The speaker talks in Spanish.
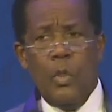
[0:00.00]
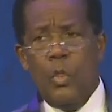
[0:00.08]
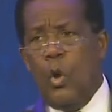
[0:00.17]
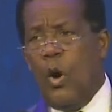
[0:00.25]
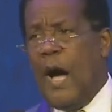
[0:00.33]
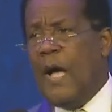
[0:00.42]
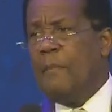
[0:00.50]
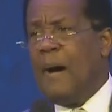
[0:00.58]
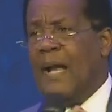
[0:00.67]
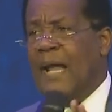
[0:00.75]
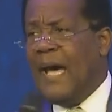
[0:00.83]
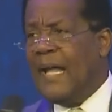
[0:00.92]
No hay
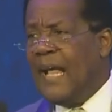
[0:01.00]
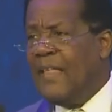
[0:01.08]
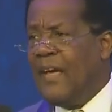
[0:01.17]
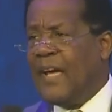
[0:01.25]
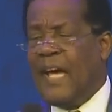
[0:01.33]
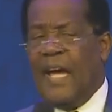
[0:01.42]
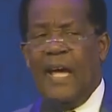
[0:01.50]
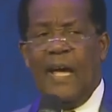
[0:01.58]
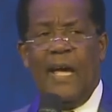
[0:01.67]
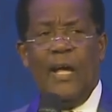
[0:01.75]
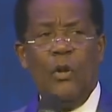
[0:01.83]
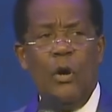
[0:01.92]
manera de
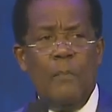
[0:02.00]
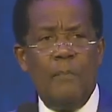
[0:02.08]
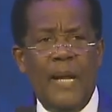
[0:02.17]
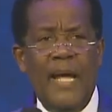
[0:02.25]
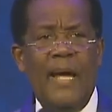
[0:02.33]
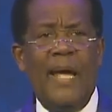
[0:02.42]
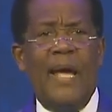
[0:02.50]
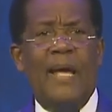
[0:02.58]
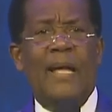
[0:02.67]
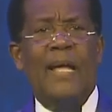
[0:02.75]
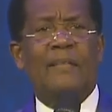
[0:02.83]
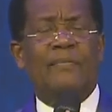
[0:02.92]
que el hombre
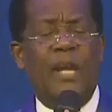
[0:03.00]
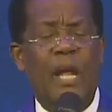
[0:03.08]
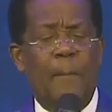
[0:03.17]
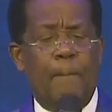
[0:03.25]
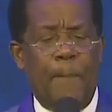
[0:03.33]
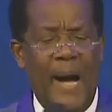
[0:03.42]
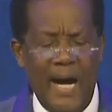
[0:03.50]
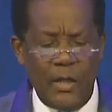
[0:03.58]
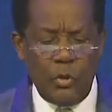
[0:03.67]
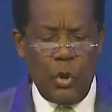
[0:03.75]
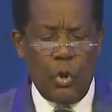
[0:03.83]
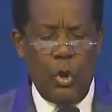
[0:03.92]
entre en
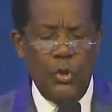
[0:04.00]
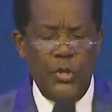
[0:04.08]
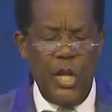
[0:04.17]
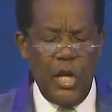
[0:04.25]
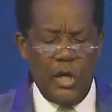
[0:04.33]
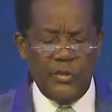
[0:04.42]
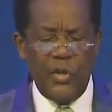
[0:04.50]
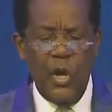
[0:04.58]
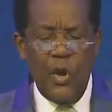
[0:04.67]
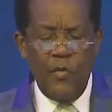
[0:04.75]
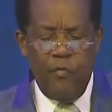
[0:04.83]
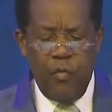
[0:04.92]
pacto con Dios
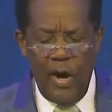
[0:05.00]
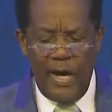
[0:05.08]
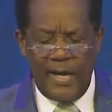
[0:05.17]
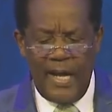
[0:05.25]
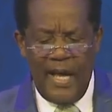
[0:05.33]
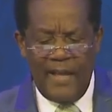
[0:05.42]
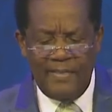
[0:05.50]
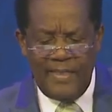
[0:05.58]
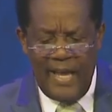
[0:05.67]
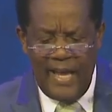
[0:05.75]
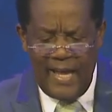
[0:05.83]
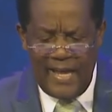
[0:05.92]
fuera
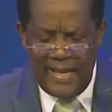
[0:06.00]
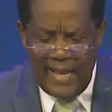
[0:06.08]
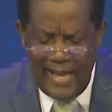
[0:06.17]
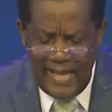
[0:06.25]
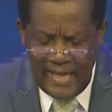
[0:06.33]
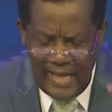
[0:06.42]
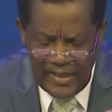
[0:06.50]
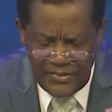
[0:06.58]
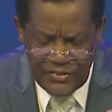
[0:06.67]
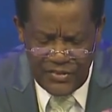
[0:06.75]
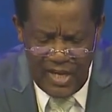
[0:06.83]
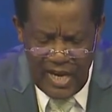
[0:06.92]
de la
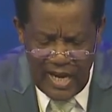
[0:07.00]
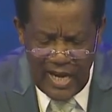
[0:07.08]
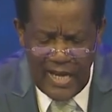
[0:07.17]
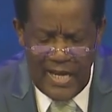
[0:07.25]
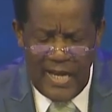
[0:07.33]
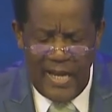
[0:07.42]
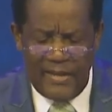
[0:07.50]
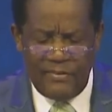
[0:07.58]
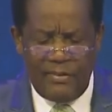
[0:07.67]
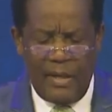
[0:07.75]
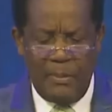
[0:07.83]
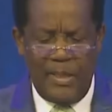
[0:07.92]
iglesia
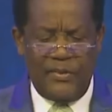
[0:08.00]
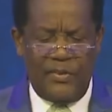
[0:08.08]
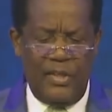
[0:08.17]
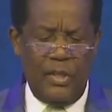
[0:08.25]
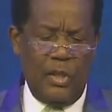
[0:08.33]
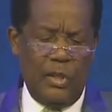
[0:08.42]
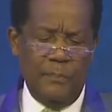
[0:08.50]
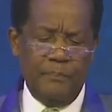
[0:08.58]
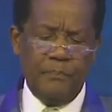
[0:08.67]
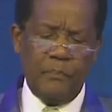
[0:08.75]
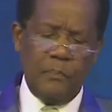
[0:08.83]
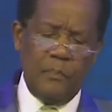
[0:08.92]
establecido
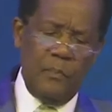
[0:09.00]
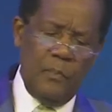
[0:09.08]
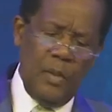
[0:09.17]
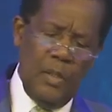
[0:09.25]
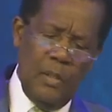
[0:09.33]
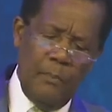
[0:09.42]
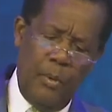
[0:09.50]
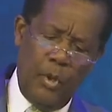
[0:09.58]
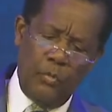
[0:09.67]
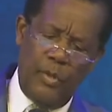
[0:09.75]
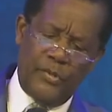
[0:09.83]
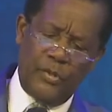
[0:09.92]

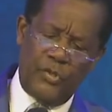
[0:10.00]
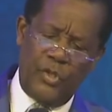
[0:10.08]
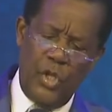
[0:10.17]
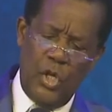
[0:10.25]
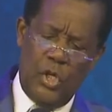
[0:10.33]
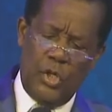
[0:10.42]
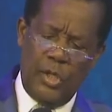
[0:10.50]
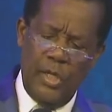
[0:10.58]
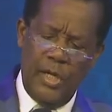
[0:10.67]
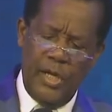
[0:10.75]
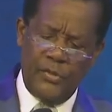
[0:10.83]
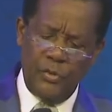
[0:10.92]
por nuestro Señor
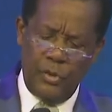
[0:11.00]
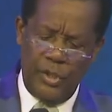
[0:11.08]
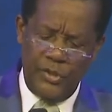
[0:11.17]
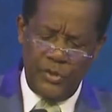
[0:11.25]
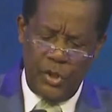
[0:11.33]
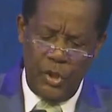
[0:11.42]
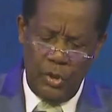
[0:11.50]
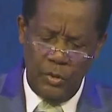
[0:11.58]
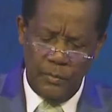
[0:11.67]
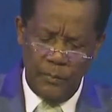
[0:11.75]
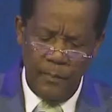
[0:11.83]
Jesucristo.